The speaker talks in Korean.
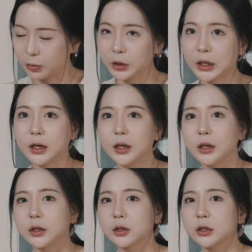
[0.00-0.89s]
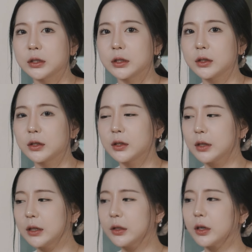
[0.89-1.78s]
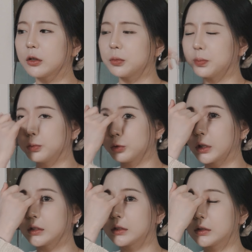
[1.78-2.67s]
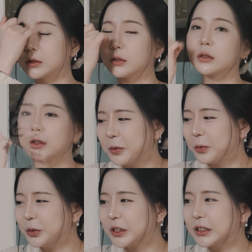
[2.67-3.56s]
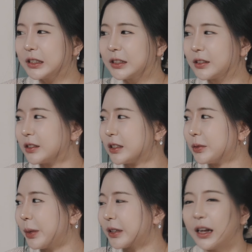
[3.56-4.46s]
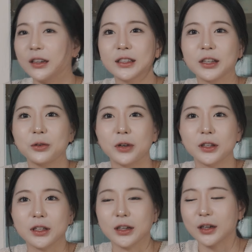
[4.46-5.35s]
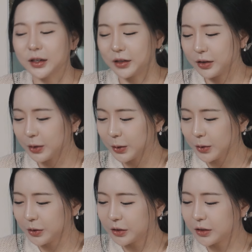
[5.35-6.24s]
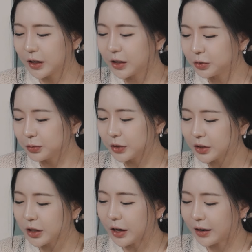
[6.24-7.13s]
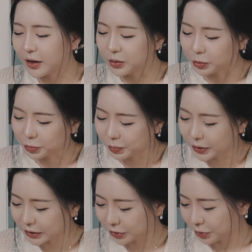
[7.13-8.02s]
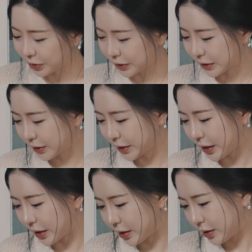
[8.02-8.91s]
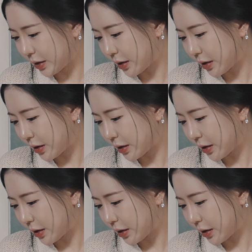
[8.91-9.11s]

워낙 이제 엔트리급보다는 워낙 CS들이 막 난리나고 하니까 얘, 얘가 좀 특히 각광을 못 받았던 것 같은데